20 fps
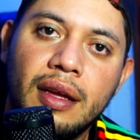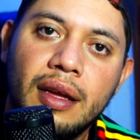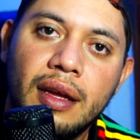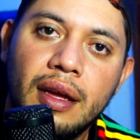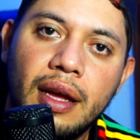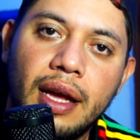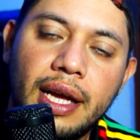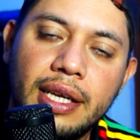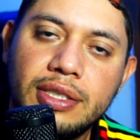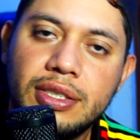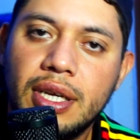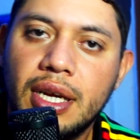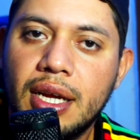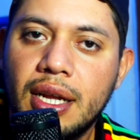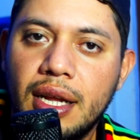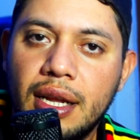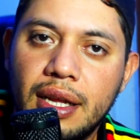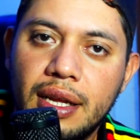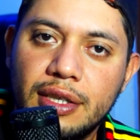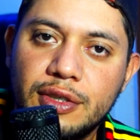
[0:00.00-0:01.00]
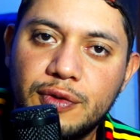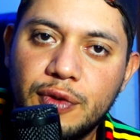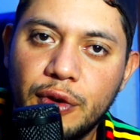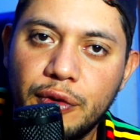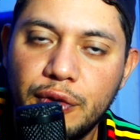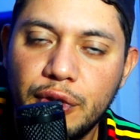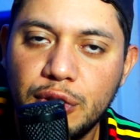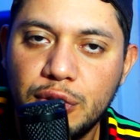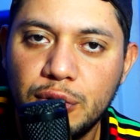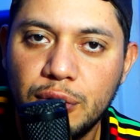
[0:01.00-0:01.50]
É isso aí, galera. Esse foi o
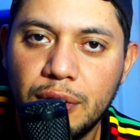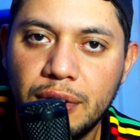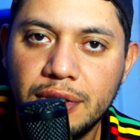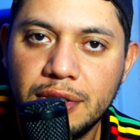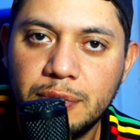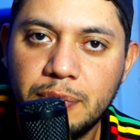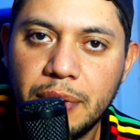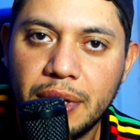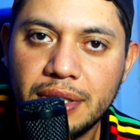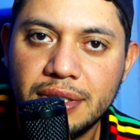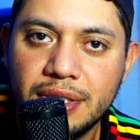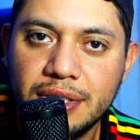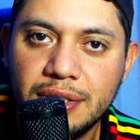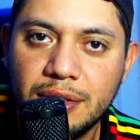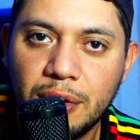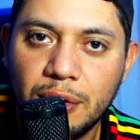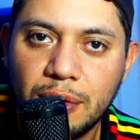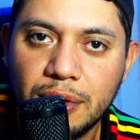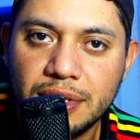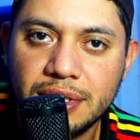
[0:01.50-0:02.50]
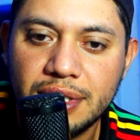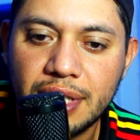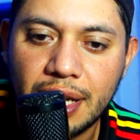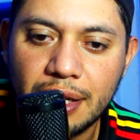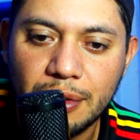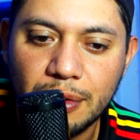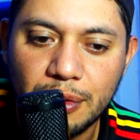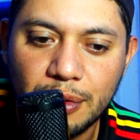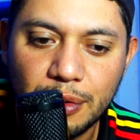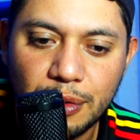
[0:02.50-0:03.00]
vídeo de hoje. Espero que vocês tenham
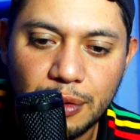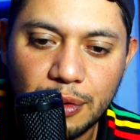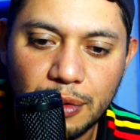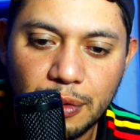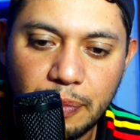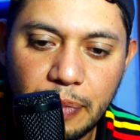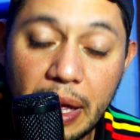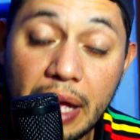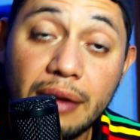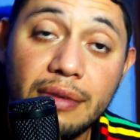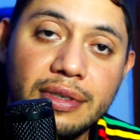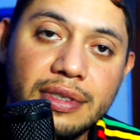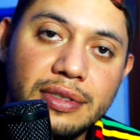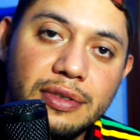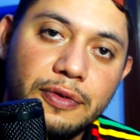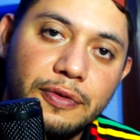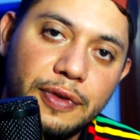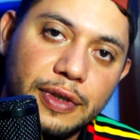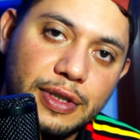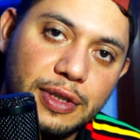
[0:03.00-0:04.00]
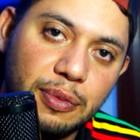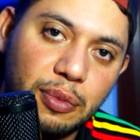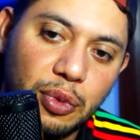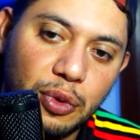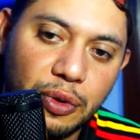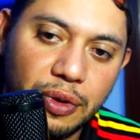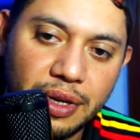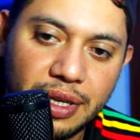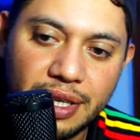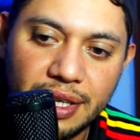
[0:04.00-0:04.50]
gostado do Pérolas do
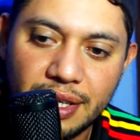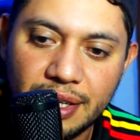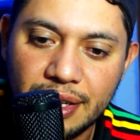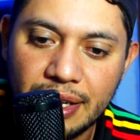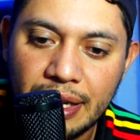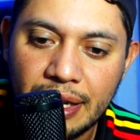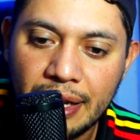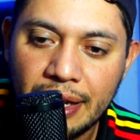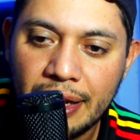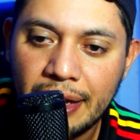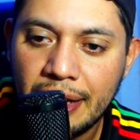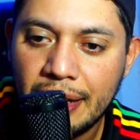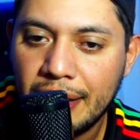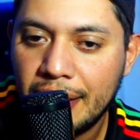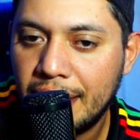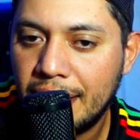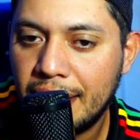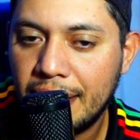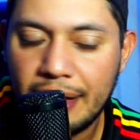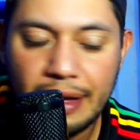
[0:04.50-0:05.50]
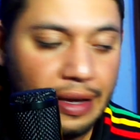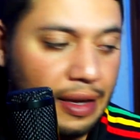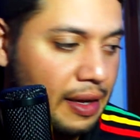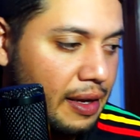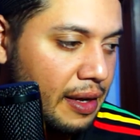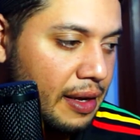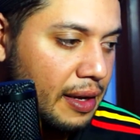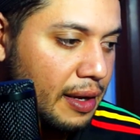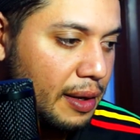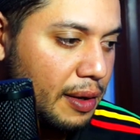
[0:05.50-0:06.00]
Facebook.
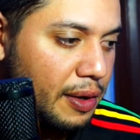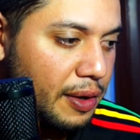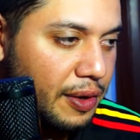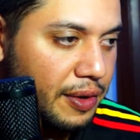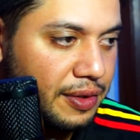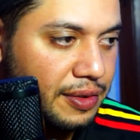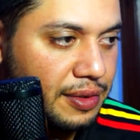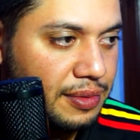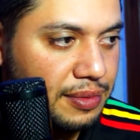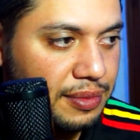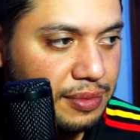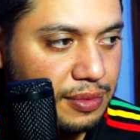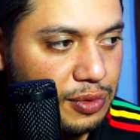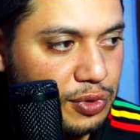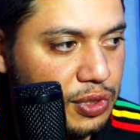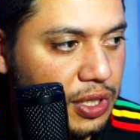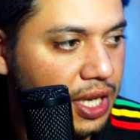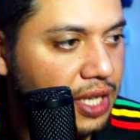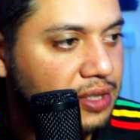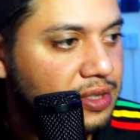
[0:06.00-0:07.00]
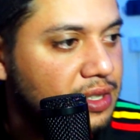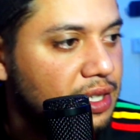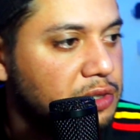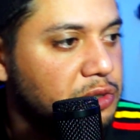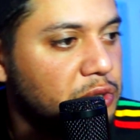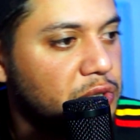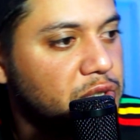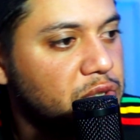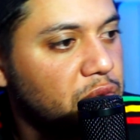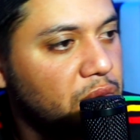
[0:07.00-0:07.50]
É, não sei, se vocês
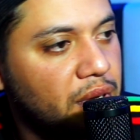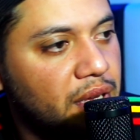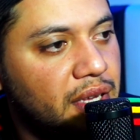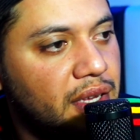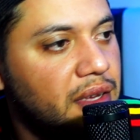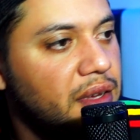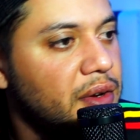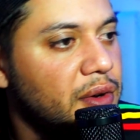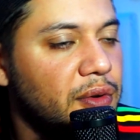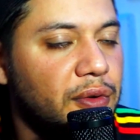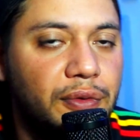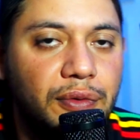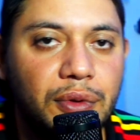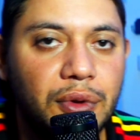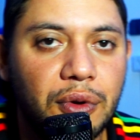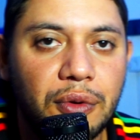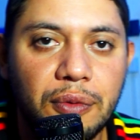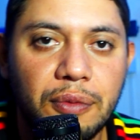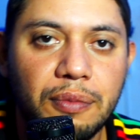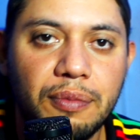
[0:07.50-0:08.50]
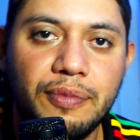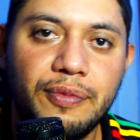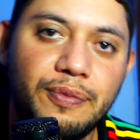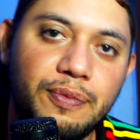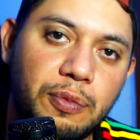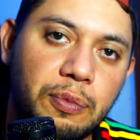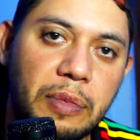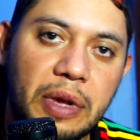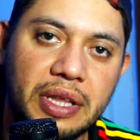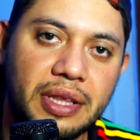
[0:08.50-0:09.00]
gostou aí, eu, eu
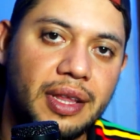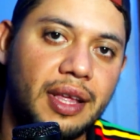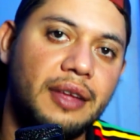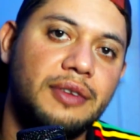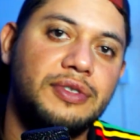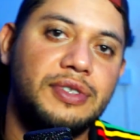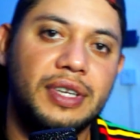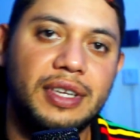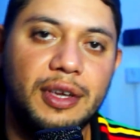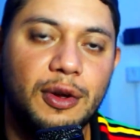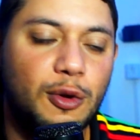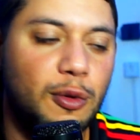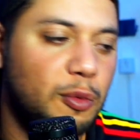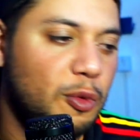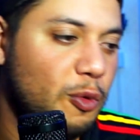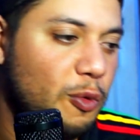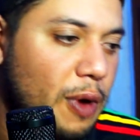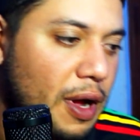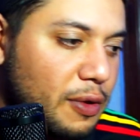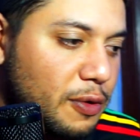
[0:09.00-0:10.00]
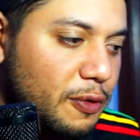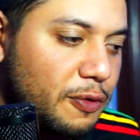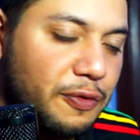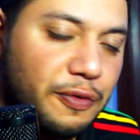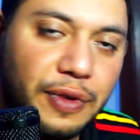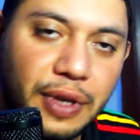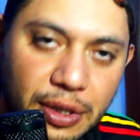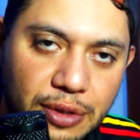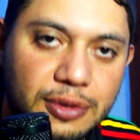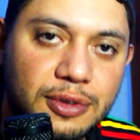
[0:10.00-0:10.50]
mantenho isso aqui como um quadro
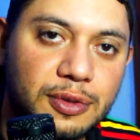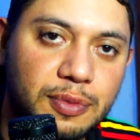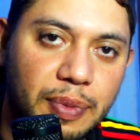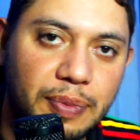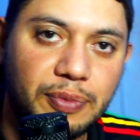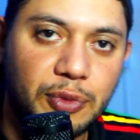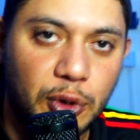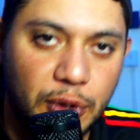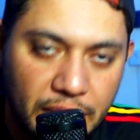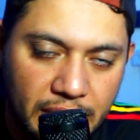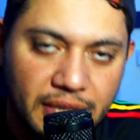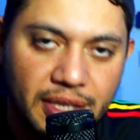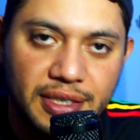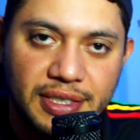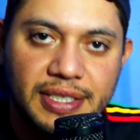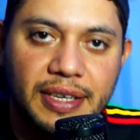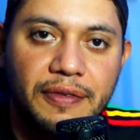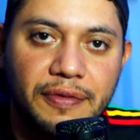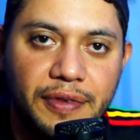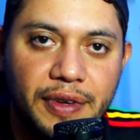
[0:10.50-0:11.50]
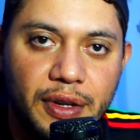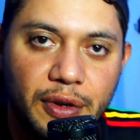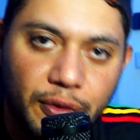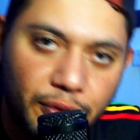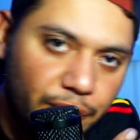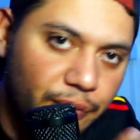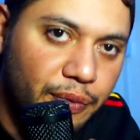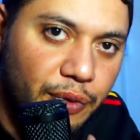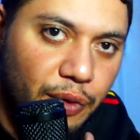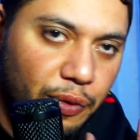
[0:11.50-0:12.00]
fixo. Toda terça-feira eu,
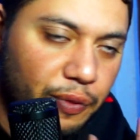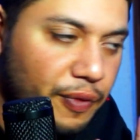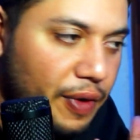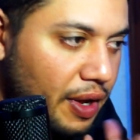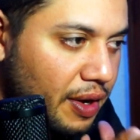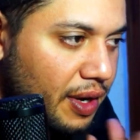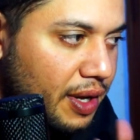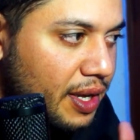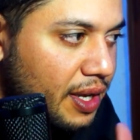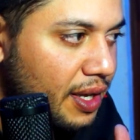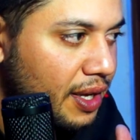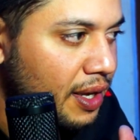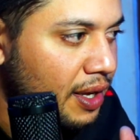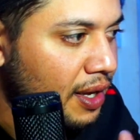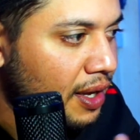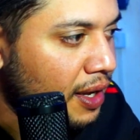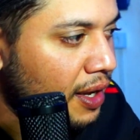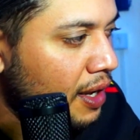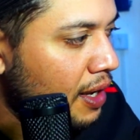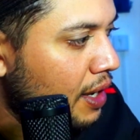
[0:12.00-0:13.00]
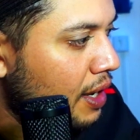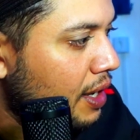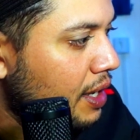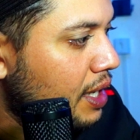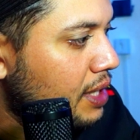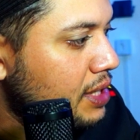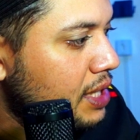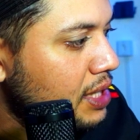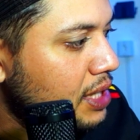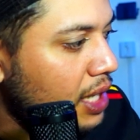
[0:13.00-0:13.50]
eu venho aqui e a
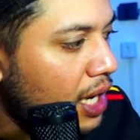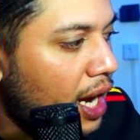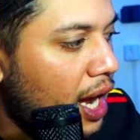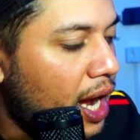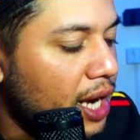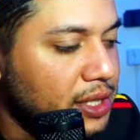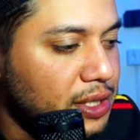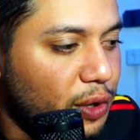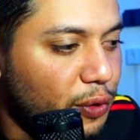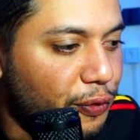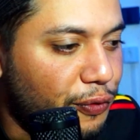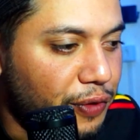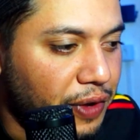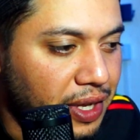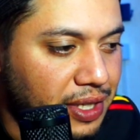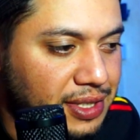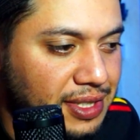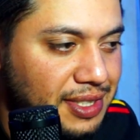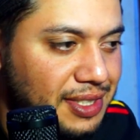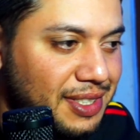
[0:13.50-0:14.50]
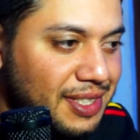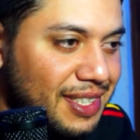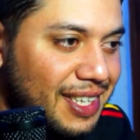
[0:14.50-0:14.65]
gente reage ao Face,